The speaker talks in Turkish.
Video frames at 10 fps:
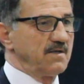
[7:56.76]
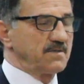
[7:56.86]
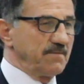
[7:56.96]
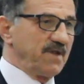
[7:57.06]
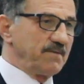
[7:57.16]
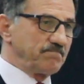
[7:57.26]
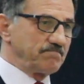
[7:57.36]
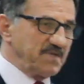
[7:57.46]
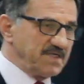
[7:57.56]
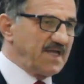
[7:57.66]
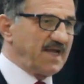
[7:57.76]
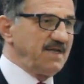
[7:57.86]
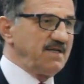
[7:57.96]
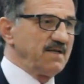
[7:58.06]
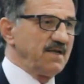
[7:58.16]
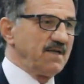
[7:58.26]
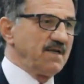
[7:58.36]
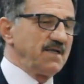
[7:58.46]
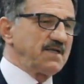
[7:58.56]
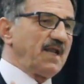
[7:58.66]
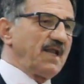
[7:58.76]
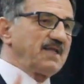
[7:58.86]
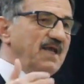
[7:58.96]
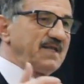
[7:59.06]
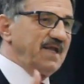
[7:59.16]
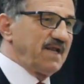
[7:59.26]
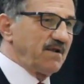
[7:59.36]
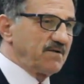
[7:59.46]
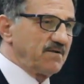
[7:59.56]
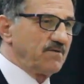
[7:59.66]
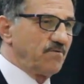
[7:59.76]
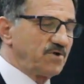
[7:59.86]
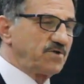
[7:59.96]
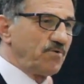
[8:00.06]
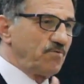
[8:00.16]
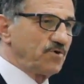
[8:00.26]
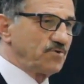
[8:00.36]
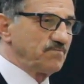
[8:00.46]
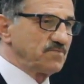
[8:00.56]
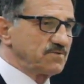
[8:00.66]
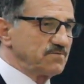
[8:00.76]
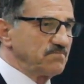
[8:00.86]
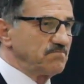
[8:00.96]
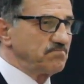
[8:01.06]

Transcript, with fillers: Şimdi bizlerin ithal adayı diyerek ortaya koyduğumuz